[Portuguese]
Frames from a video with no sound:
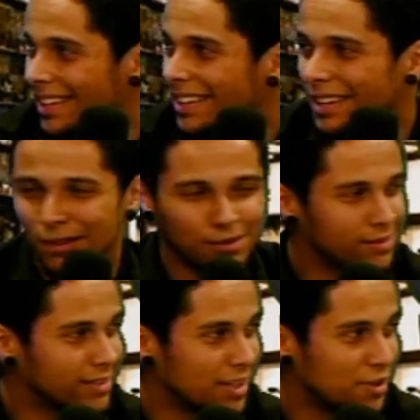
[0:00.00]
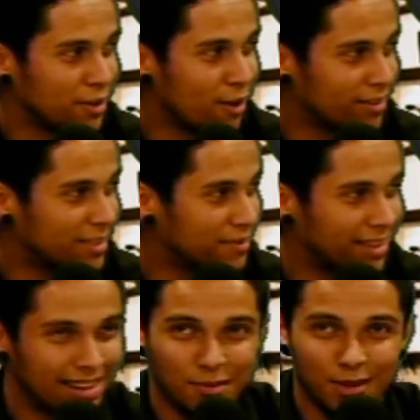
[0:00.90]
né? Que é Com é certeza. o que a gente gosta de
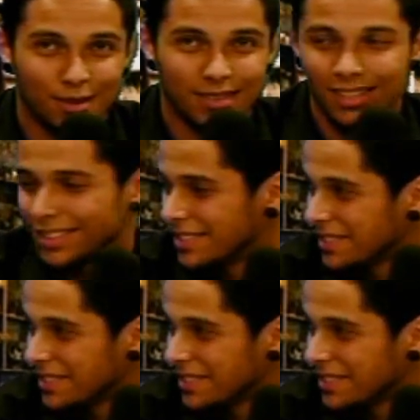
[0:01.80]
verdade mesmo, assim. Né?